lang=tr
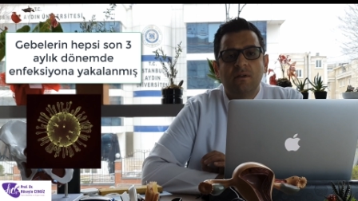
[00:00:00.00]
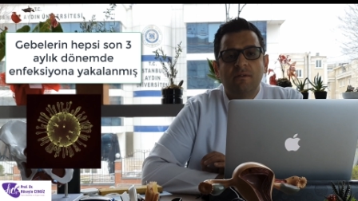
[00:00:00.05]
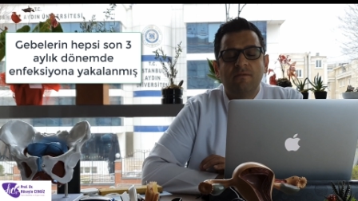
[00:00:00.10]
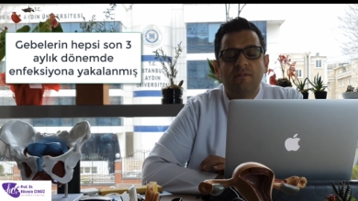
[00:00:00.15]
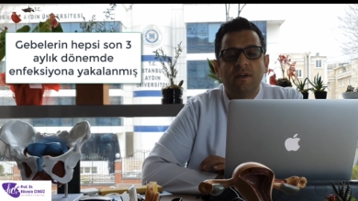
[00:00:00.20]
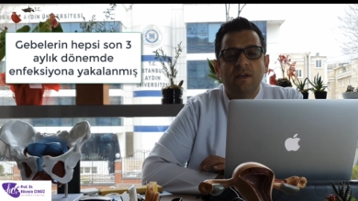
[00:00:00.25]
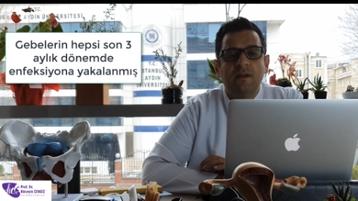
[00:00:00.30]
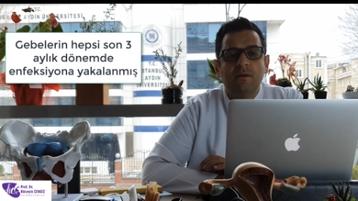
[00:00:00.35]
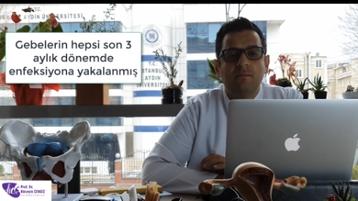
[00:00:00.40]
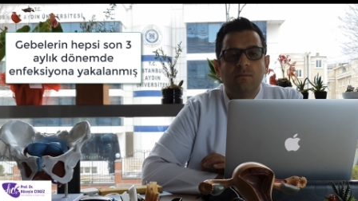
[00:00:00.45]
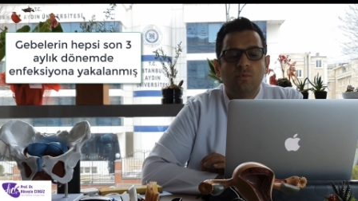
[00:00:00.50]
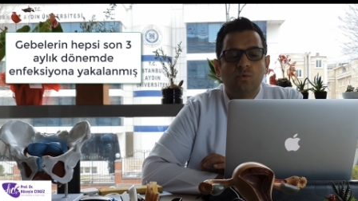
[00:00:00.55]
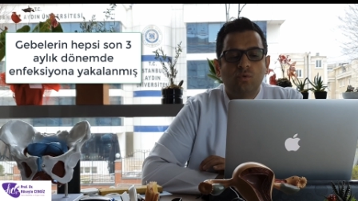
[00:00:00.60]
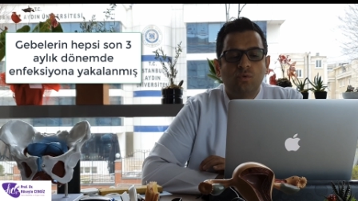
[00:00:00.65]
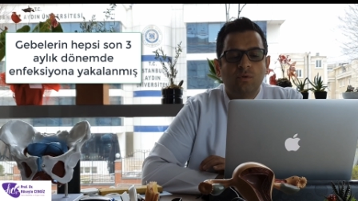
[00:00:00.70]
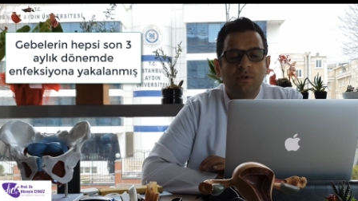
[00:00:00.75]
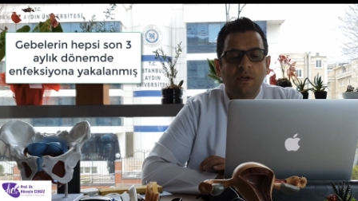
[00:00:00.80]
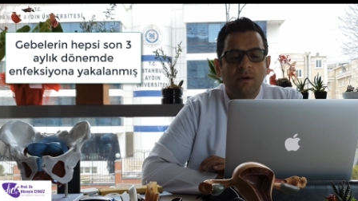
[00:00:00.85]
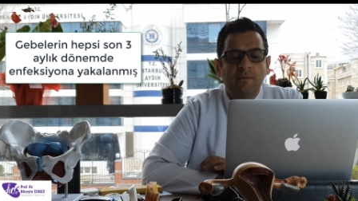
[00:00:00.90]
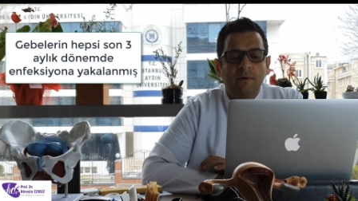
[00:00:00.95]
Ve
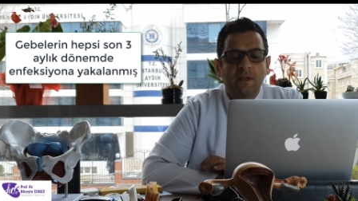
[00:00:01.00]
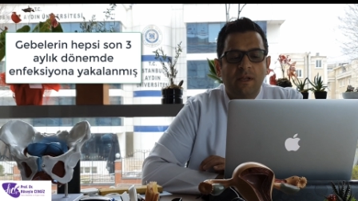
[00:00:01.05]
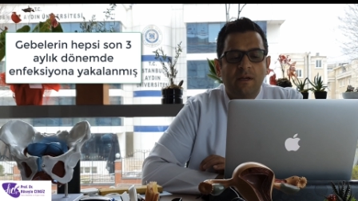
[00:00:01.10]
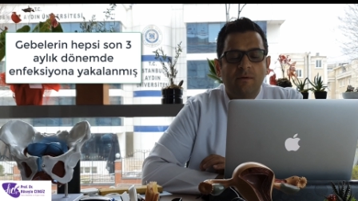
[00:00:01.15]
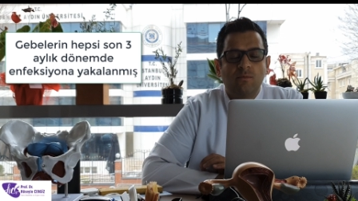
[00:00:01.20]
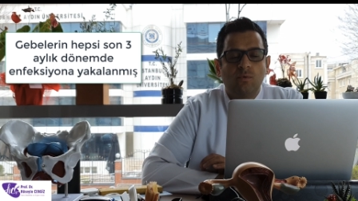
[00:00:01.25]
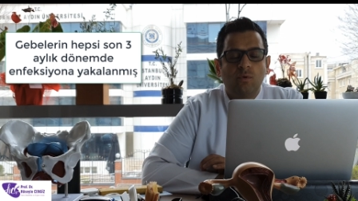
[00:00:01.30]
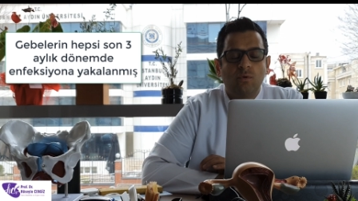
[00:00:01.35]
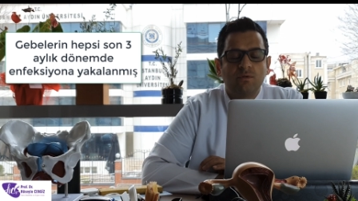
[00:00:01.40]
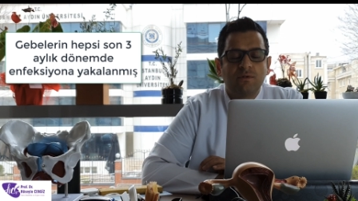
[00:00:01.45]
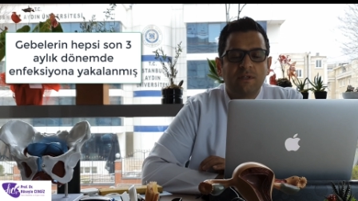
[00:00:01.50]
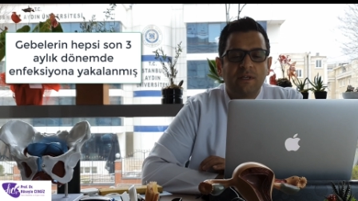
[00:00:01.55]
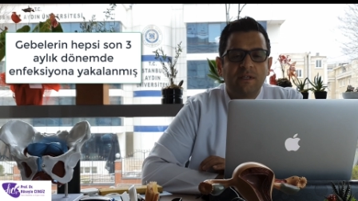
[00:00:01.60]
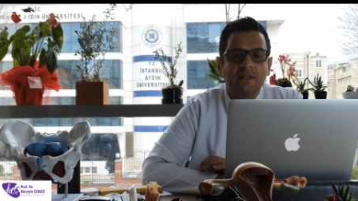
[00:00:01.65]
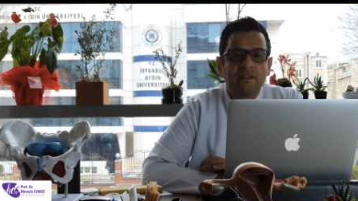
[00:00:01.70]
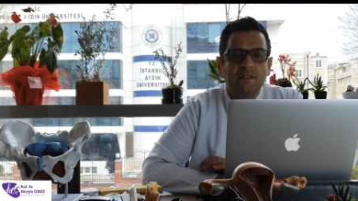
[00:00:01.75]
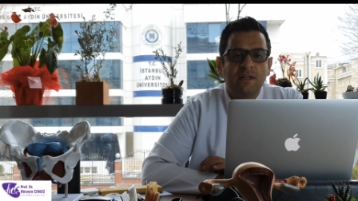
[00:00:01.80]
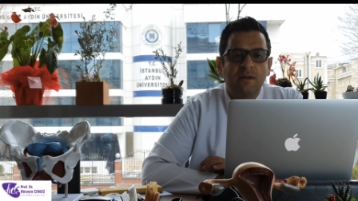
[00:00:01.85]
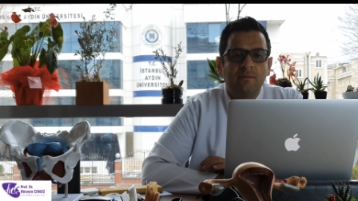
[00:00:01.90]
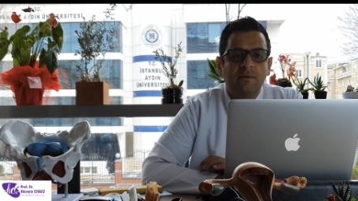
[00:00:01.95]
bütün gebeler bu
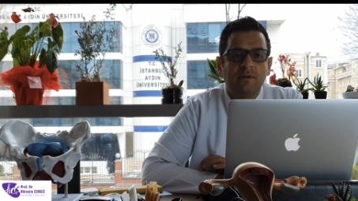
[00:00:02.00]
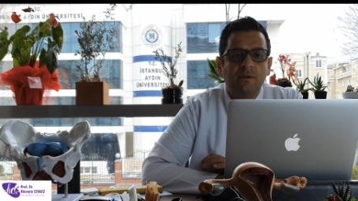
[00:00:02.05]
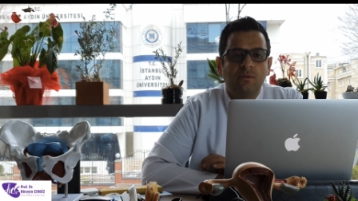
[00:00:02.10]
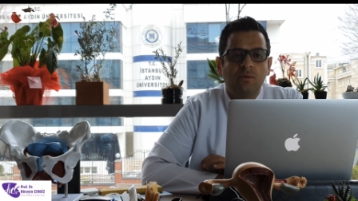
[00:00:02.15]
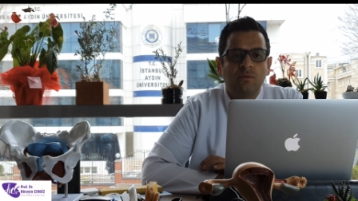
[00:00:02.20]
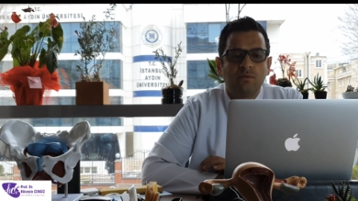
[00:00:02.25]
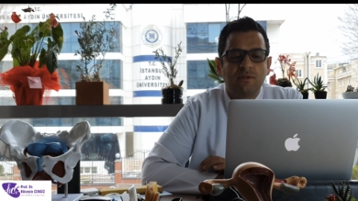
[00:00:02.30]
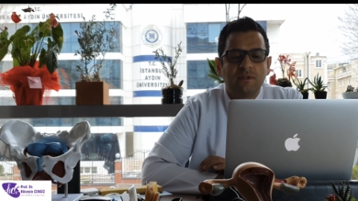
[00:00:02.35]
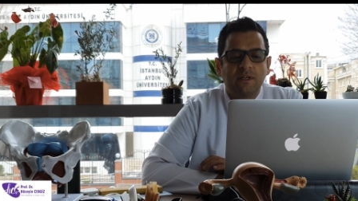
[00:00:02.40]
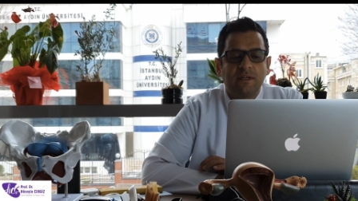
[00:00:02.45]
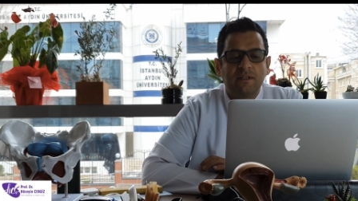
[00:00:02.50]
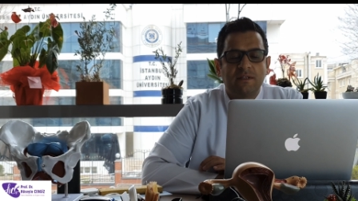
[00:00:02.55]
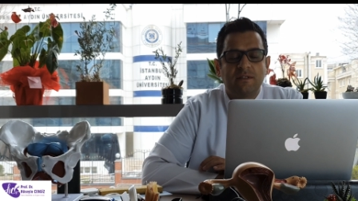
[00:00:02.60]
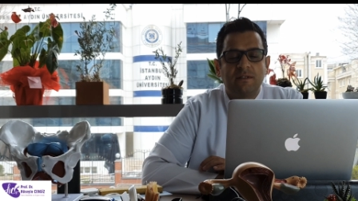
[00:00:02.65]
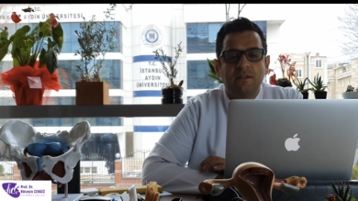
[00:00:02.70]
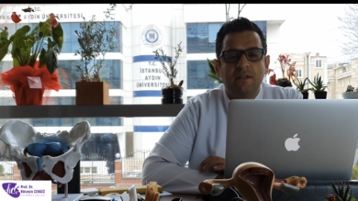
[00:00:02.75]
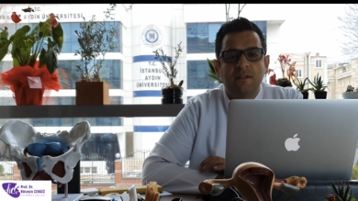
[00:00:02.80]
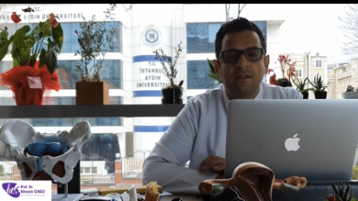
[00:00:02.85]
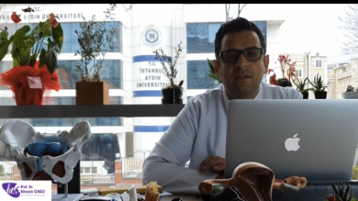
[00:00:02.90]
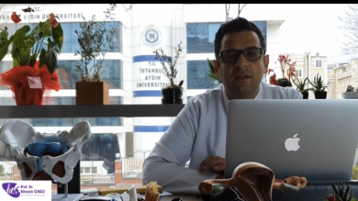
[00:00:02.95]
18 gebenin
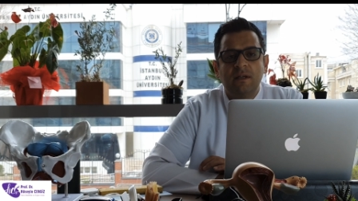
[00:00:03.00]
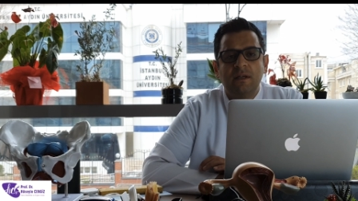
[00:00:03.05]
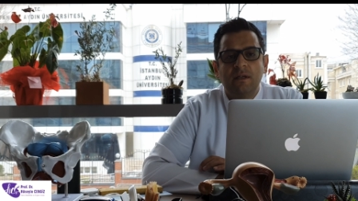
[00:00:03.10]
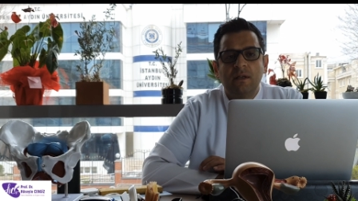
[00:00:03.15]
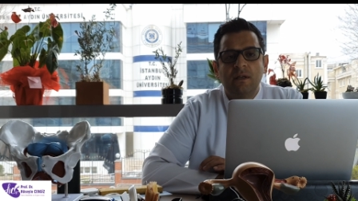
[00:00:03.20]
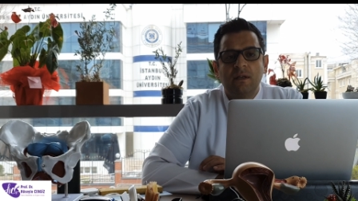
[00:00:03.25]
18'inde de